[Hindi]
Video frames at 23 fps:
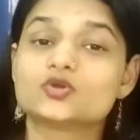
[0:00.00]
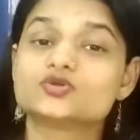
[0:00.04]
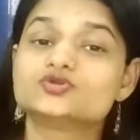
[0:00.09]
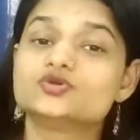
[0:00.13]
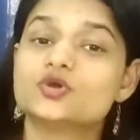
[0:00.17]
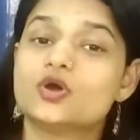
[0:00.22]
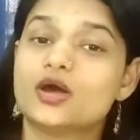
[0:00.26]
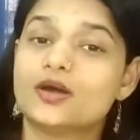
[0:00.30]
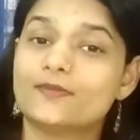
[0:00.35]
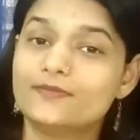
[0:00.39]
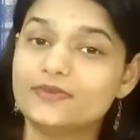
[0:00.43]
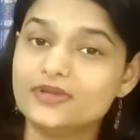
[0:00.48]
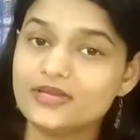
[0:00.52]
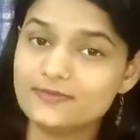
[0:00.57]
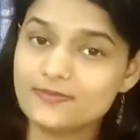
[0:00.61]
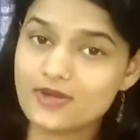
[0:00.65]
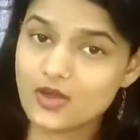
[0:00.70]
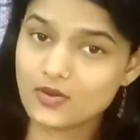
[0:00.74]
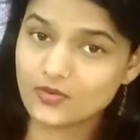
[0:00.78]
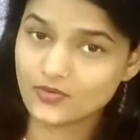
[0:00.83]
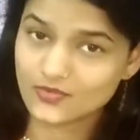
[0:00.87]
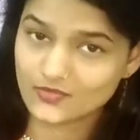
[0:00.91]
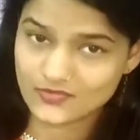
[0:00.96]
और जो अपनी
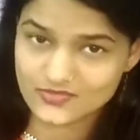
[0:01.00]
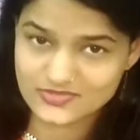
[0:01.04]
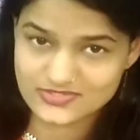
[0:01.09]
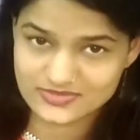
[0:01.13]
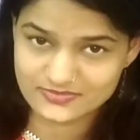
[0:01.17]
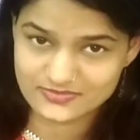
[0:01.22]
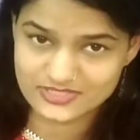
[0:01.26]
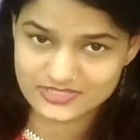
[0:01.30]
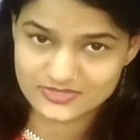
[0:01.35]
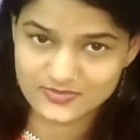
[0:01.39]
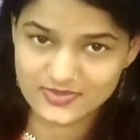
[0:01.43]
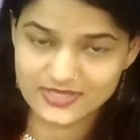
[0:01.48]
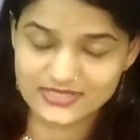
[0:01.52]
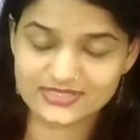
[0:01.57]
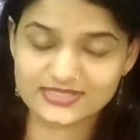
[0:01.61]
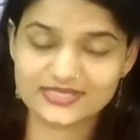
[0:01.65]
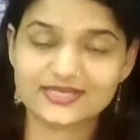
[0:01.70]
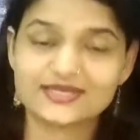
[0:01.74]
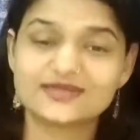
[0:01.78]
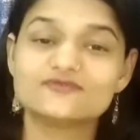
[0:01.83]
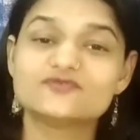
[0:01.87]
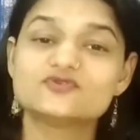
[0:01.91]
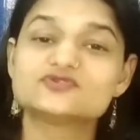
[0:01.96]
भावनाओं को समझ
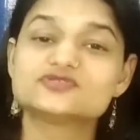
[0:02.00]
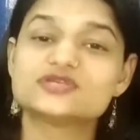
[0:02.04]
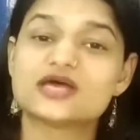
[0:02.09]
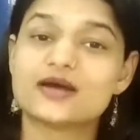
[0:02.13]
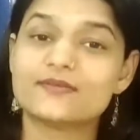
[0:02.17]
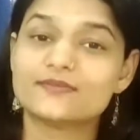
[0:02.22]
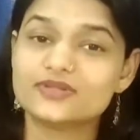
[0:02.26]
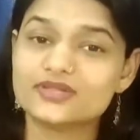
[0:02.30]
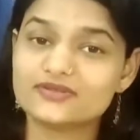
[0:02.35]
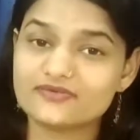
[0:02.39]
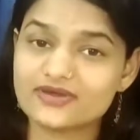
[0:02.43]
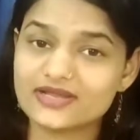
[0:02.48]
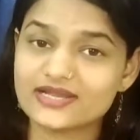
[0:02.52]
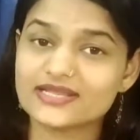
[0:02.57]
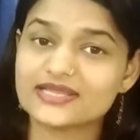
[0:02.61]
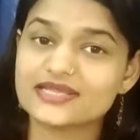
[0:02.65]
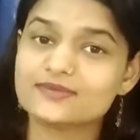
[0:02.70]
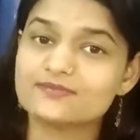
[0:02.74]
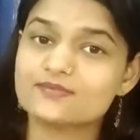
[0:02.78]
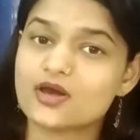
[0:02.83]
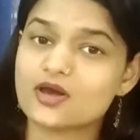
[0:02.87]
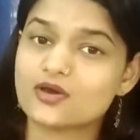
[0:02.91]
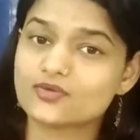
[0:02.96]
पाता है वो सामने वाले
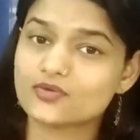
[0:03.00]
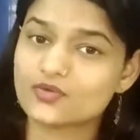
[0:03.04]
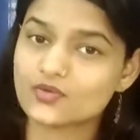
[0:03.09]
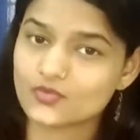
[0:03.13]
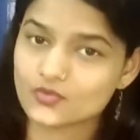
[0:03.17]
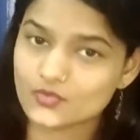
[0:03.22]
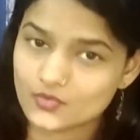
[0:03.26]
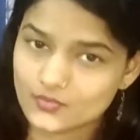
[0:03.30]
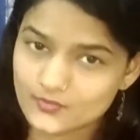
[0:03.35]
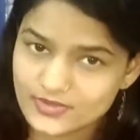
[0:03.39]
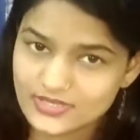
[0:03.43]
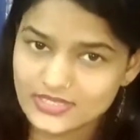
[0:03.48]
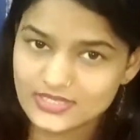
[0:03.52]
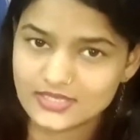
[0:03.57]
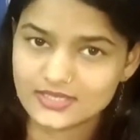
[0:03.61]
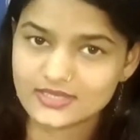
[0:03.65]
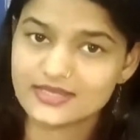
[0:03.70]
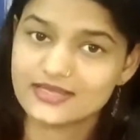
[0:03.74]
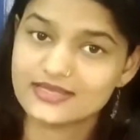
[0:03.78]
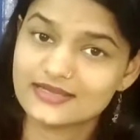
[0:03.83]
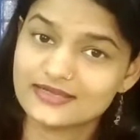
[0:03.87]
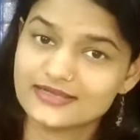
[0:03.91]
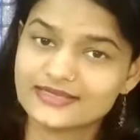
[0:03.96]
की भावनाओं को भी
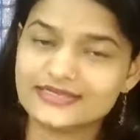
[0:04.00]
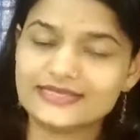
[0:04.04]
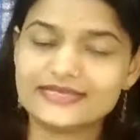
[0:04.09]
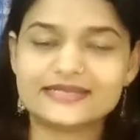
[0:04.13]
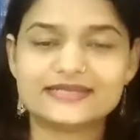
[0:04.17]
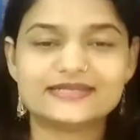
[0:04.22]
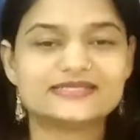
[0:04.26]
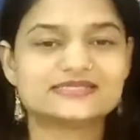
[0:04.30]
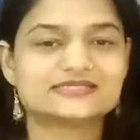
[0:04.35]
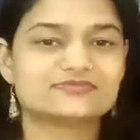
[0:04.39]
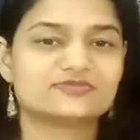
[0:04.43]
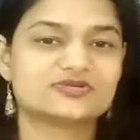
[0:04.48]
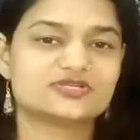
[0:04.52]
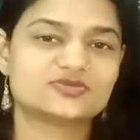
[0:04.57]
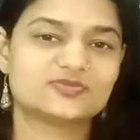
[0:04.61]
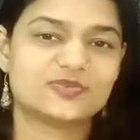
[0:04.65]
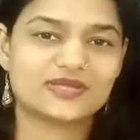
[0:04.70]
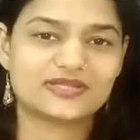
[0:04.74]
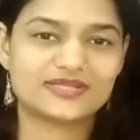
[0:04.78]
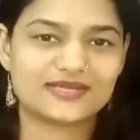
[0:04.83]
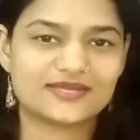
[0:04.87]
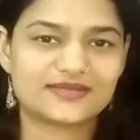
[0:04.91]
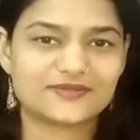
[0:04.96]
क्लियरली समझ
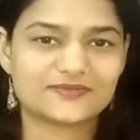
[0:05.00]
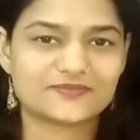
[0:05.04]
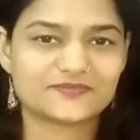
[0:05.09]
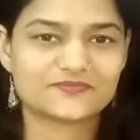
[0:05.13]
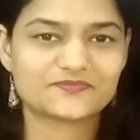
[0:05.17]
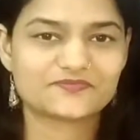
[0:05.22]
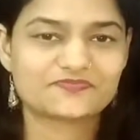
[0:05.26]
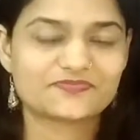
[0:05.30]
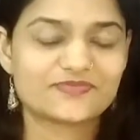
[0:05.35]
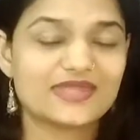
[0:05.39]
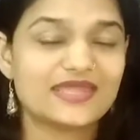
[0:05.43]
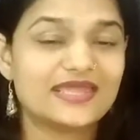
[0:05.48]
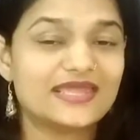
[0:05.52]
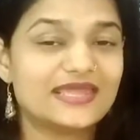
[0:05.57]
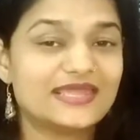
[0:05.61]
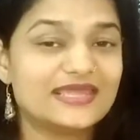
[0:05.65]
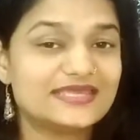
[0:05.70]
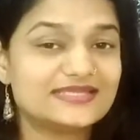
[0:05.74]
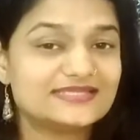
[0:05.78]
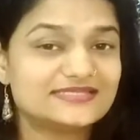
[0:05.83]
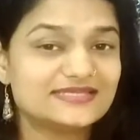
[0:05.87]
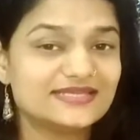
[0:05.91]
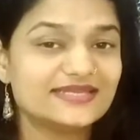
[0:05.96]
पाता है
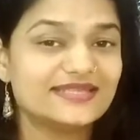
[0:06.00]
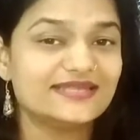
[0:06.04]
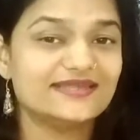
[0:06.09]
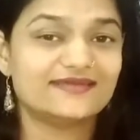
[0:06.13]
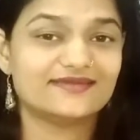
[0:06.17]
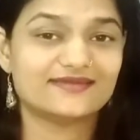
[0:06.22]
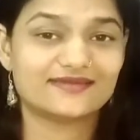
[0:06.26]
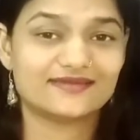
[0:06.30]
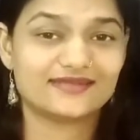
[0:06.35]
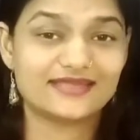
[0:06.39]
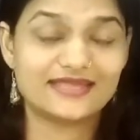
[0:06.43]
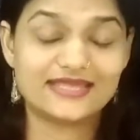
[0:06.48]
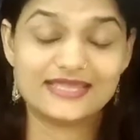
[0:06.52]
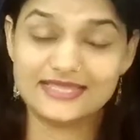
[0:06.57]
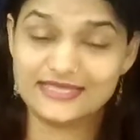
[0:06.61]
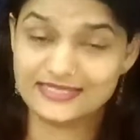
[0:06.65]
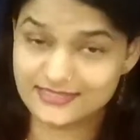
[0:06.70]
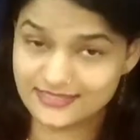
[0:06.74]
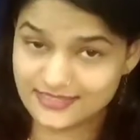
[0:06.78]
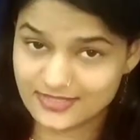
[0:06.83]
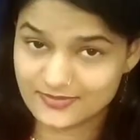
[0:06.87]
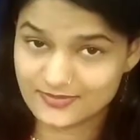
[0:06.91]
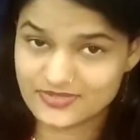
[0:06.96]
इसीलिए
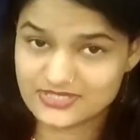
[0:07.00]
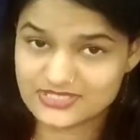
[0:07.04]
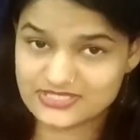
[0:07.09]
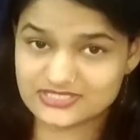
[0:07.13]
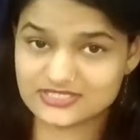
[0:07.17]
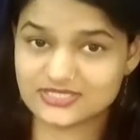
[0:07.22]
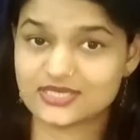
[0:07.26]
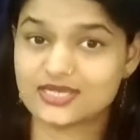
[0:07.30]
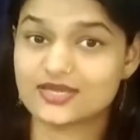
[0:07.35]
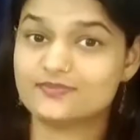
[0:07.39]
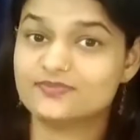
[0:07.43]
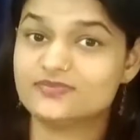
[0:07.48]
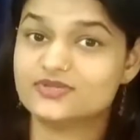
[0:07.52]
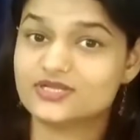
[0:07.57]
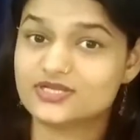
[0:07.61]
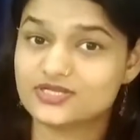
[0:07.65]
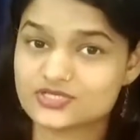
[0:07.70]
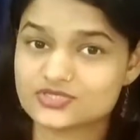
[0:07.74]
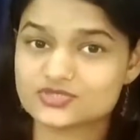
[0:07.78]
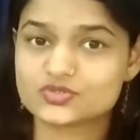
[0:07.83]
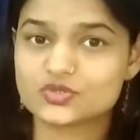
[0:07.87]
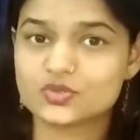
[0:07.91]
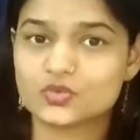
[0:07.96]
ये बच्चे अपने
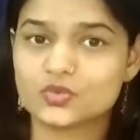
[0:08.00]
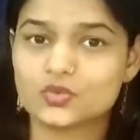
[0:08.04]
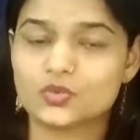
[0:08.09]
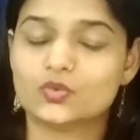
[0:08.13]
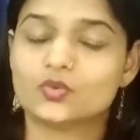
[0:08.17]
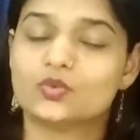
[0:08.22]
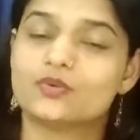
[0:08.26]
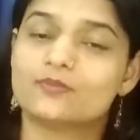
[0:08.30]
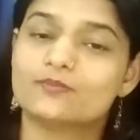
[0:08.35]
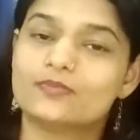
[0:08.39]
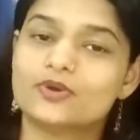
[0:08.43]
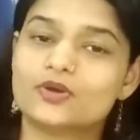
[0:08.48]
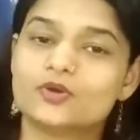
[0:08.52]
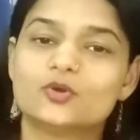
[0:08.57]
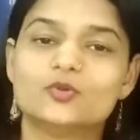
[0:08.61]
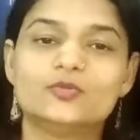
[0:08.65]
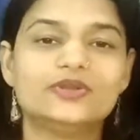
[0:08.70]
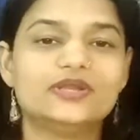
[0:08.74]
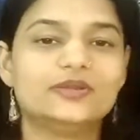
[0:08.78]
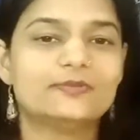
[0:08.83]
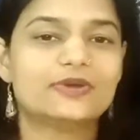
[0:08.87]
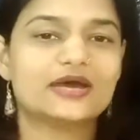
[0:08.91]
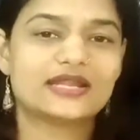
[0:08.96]
रिश्तों को
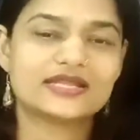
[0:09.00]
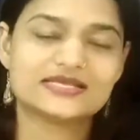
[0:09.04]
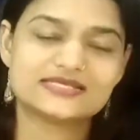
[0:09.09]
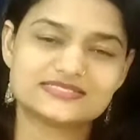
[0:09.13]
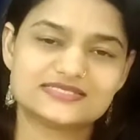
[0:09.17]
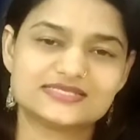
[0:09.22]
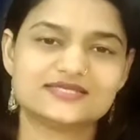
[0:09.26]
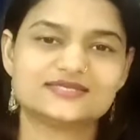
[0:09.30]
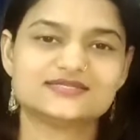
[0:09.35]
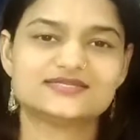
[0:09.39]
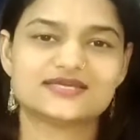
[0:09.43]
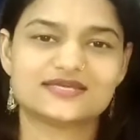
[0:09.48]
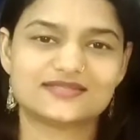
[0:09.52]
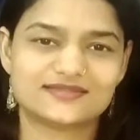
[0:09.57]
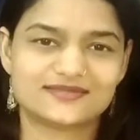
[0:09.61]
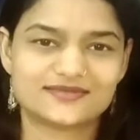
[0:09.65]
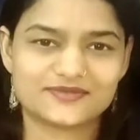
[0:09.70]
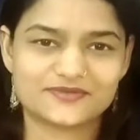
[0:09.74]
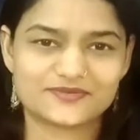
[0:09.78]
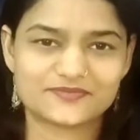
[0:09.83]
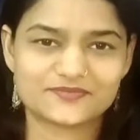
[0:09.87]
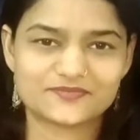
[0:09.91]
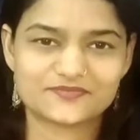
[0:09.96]
बखूबी निभाना सीख
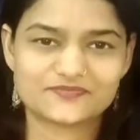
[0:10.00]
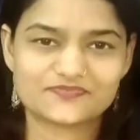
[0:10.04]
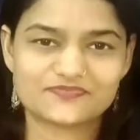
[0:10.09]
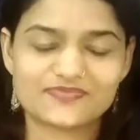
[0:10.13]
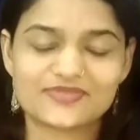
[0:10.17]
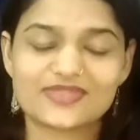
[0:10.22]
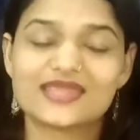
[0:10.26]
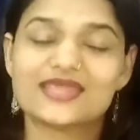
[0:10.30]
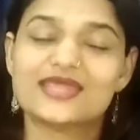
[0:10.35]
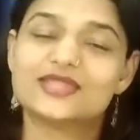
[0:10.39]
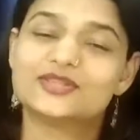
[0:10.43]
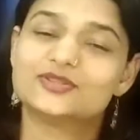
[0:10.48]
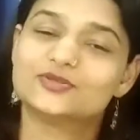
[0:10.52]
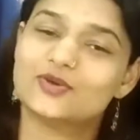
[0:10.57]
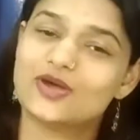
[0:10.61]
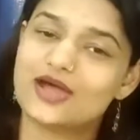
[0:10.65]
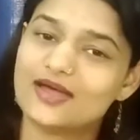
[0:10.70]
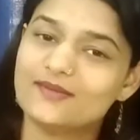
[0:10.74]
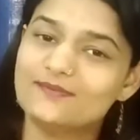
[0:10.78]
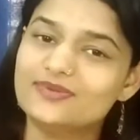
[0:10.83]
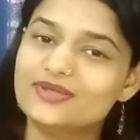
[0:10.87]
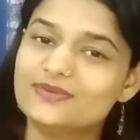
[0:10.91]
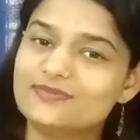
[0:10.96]
जाते हैं तो
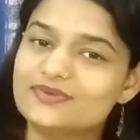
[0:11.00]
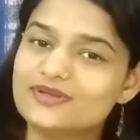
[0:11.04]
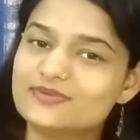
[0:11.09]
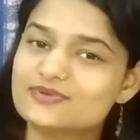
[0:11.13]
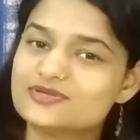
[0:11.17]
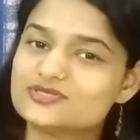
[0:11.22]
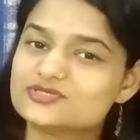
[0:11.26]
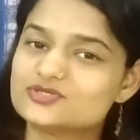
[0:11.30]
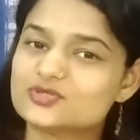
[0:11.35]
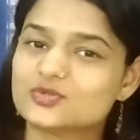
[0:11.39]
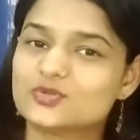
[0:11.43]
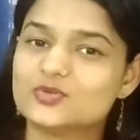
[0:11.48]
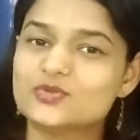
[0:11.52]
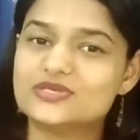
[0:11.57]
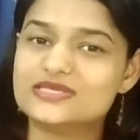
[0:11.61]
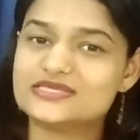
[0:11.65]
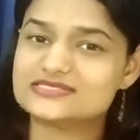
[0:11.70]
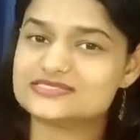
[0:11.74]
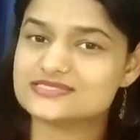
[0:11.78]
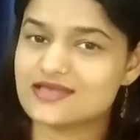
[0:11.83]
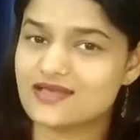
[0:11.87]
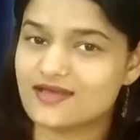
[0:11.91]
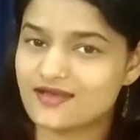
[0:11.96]
आप भी अपने बच्चों को
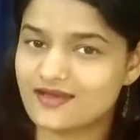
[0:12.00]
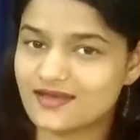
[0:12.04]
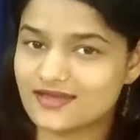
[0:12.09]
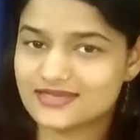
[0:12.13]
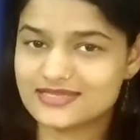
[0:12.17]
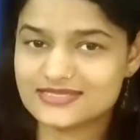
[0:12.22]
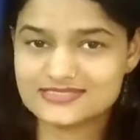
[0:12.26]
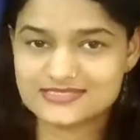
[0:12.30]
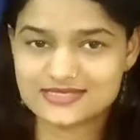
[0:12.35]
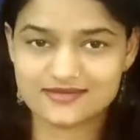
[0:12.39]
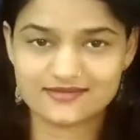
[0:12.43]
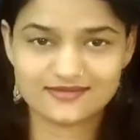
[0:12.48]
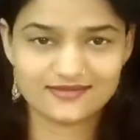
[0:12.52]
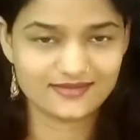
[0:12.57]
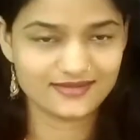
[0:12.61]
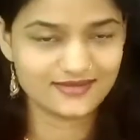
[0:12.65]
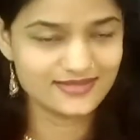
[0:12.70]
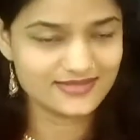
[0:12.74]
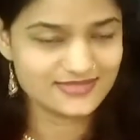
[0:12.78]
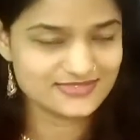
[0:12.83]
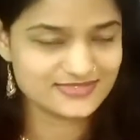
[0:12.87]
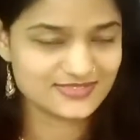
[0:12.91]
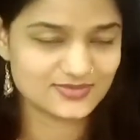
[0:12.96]
ये सारी
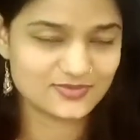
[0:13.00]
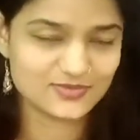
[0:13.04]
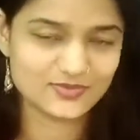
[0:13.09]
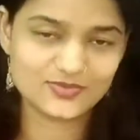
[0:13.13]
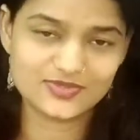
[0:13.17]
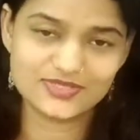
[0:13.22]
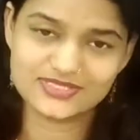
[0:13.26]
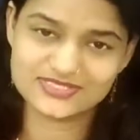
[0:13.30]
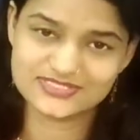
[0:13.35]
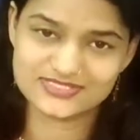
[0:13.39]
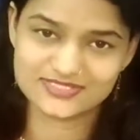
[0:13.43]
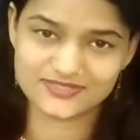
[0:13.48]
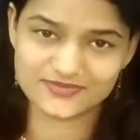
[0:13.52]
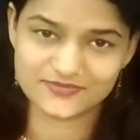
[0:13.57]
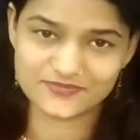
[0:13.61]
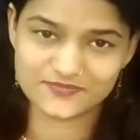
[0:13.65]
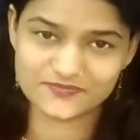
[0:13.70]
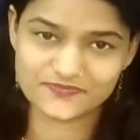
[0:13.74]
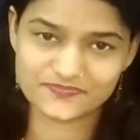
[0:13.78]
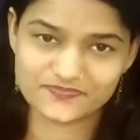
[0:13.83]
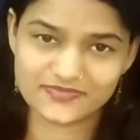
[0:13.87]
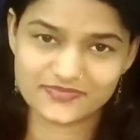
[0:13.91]
जानकारियाँ ज़रूर दीजिए